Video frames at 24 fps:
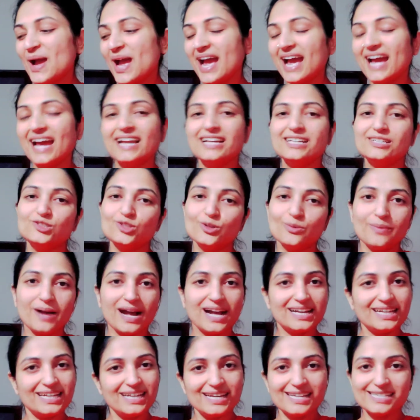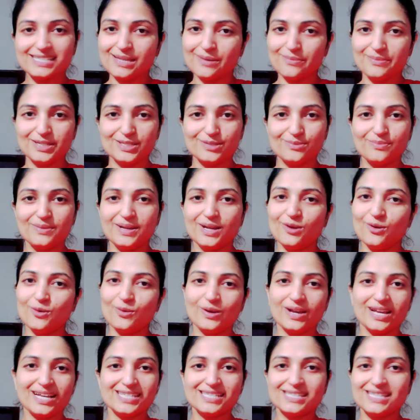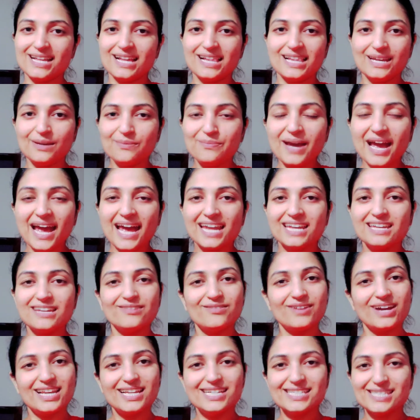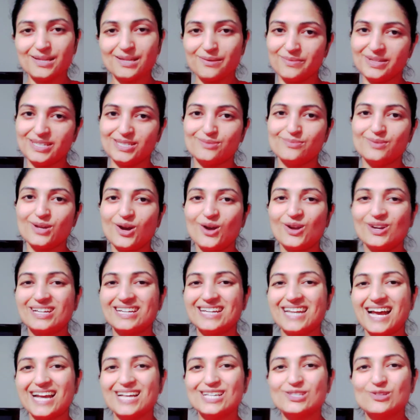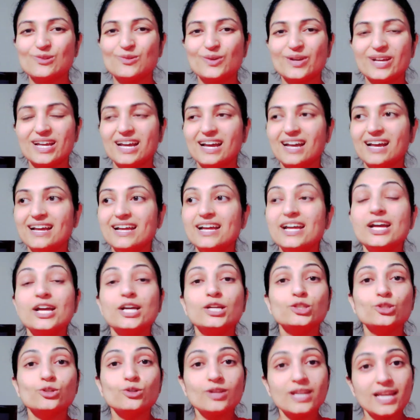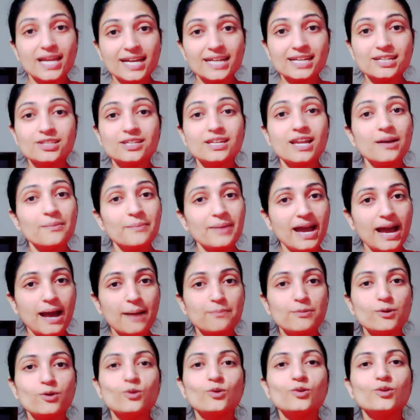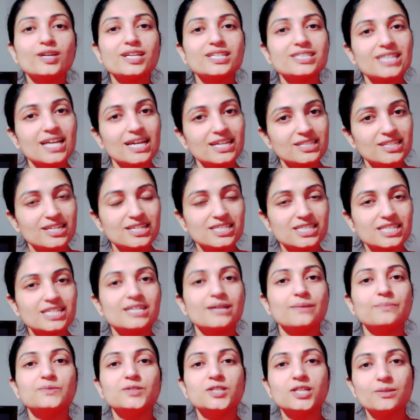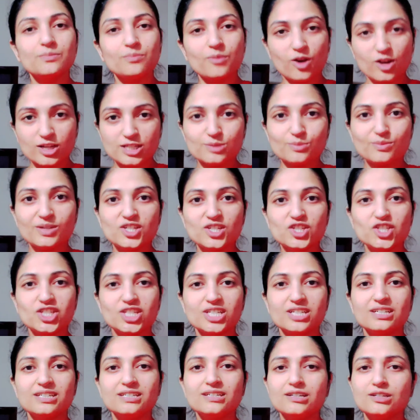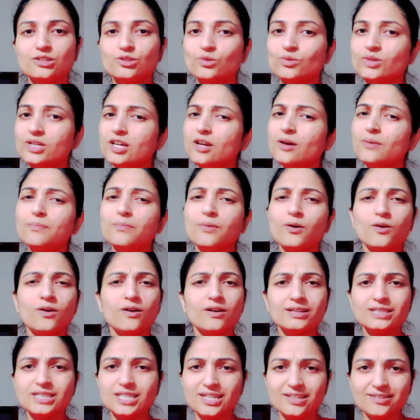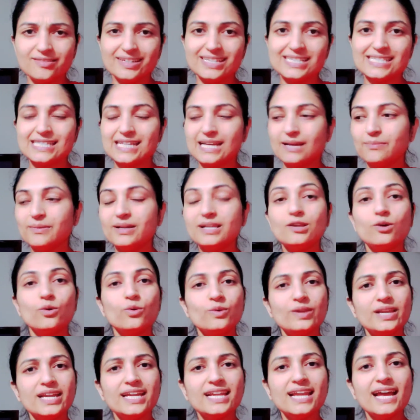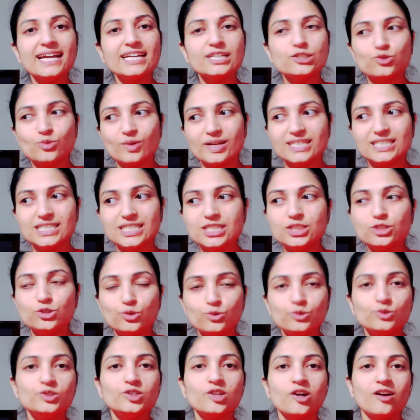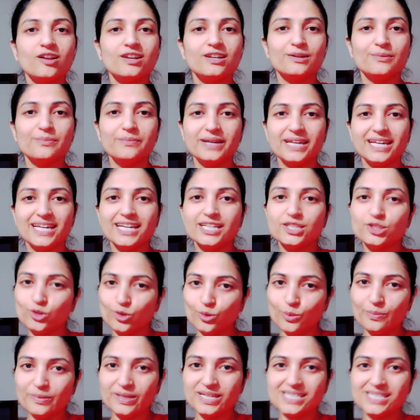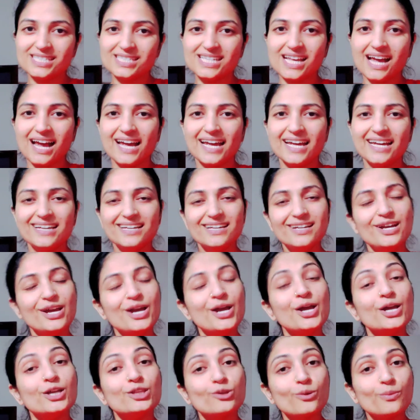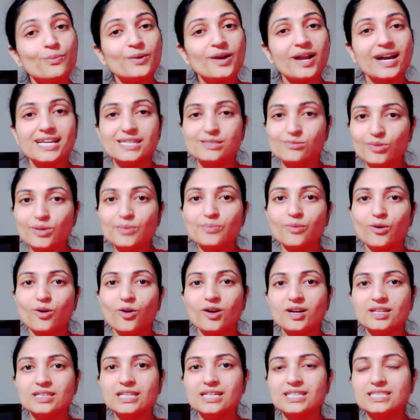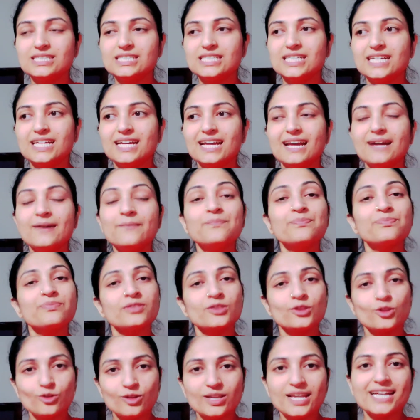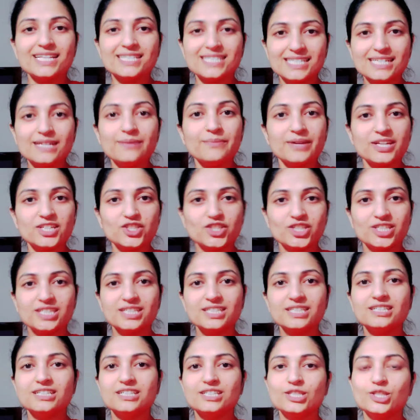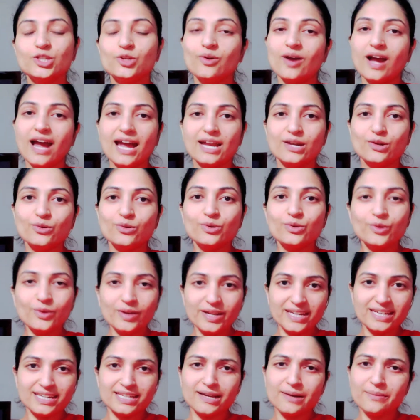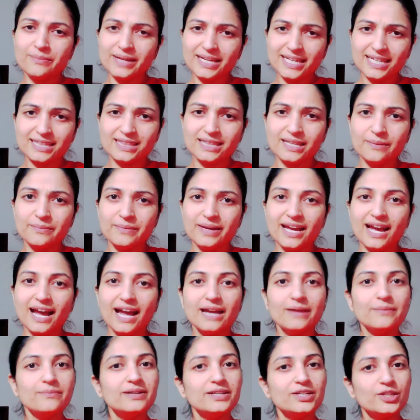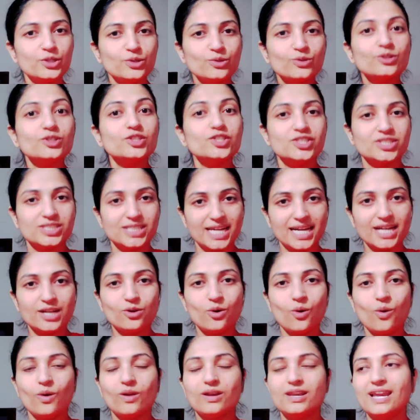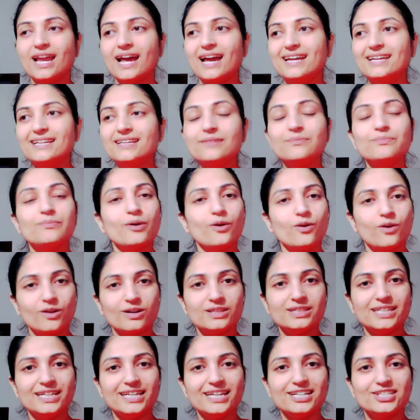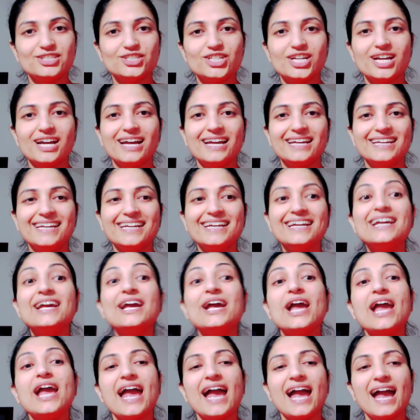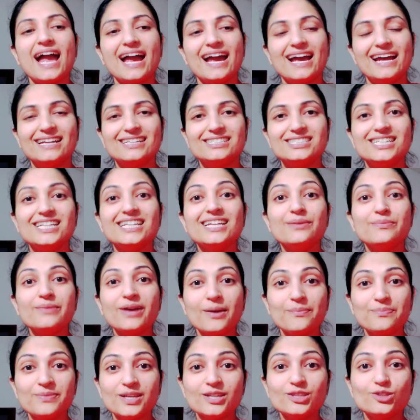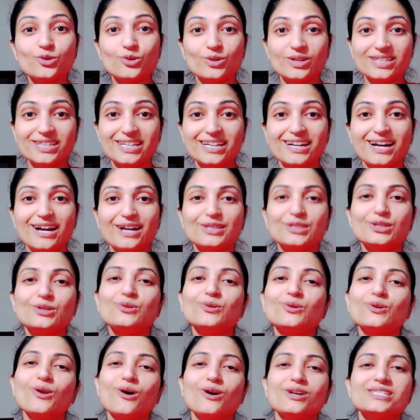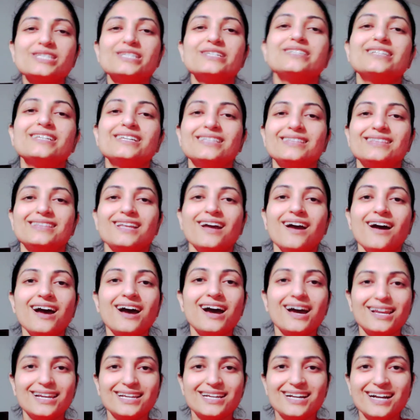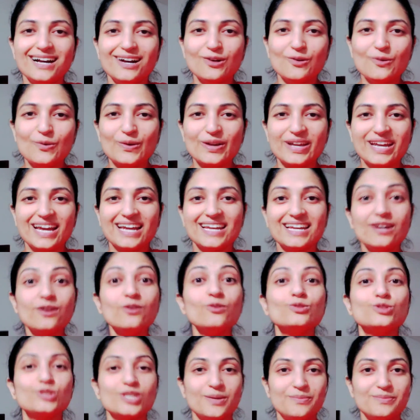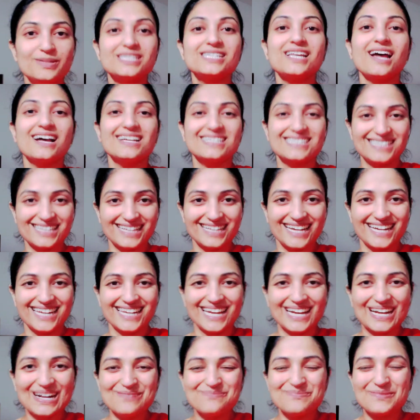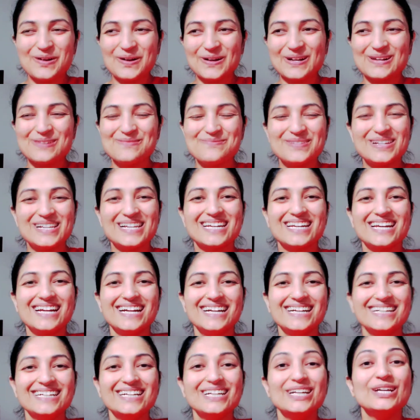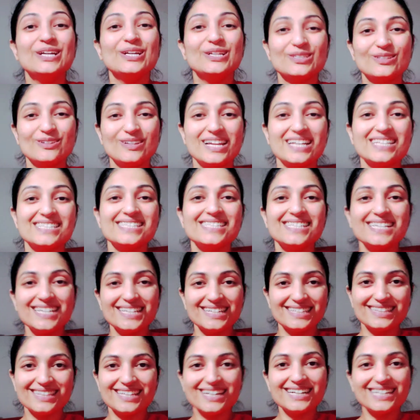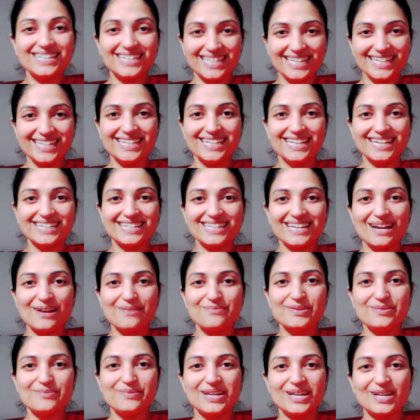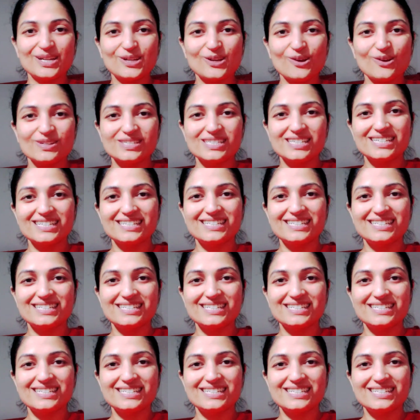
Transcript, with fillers: एंड जो बाकी है सब इसमें ओकेजनली पहनने वाले सब इसमें ऑर्गेनाइज हो गया है तो लिंक ना मैं आप लोगों के साथ डिस्क्रिप्शन बॉक्स में शेयर कर दूंगी और बहुत ही रीजनेबल ओनली लाइक ट्वेंटी टू डॉलर में ये टू बिन्स आए हैं तो प्राइस भी बहुत अच्छी है तो लेट्स सी मैं शेयर करती हूँ आई डोंट नो इंडिया में कितने में आए बट यू कुड चेक ऑनलाइन बहुत ही अच्छा है ये एंड चलिए मैं अपना थोड़ा दिखाती हूँ क्लॉजेट इतना हल्का हो गया ना उससे भी सांस लेने का मौका मिल रहा है तो लेट्स सी कितना क्लीन लग रहा है अभी मेरा क्लॉजेट